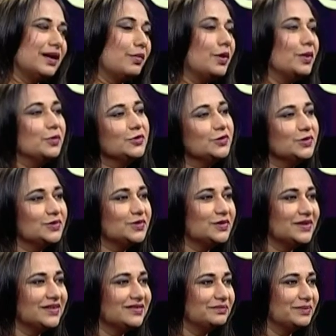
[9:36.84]
আমার মতন
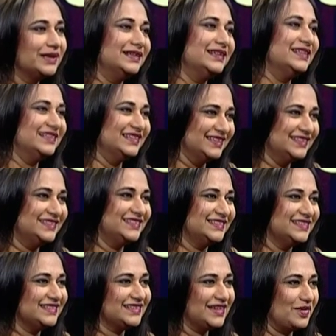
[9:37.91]
করে বানিয়ে নিয়েছি
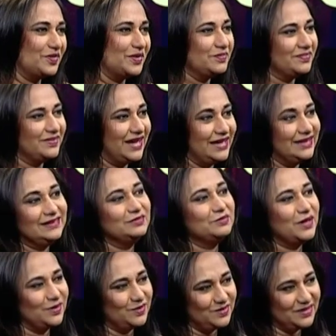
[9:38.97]
যেটা আমার আচ্ছা। গাইতে
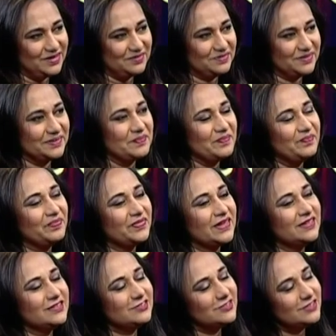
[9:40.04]
ভালো লাগবে
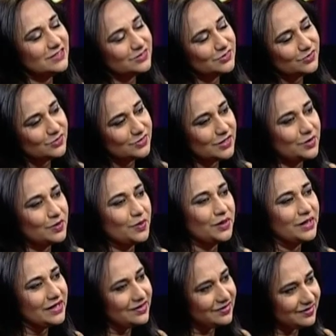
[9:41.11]
শ্রী আচ্ছা। জাতুদরা
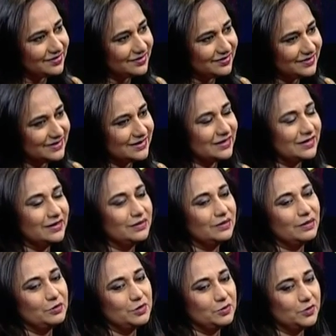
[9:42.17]
অনেক এখানে
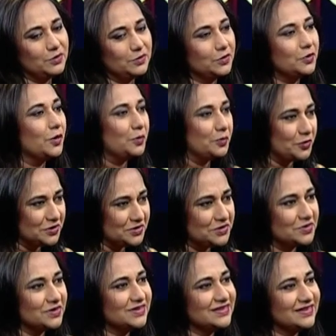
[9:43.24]
আমি বলবো কর্পোরেট
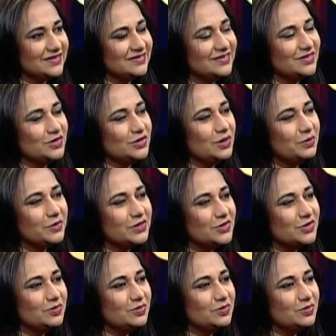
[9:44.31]
করেছেন তো সব কিছু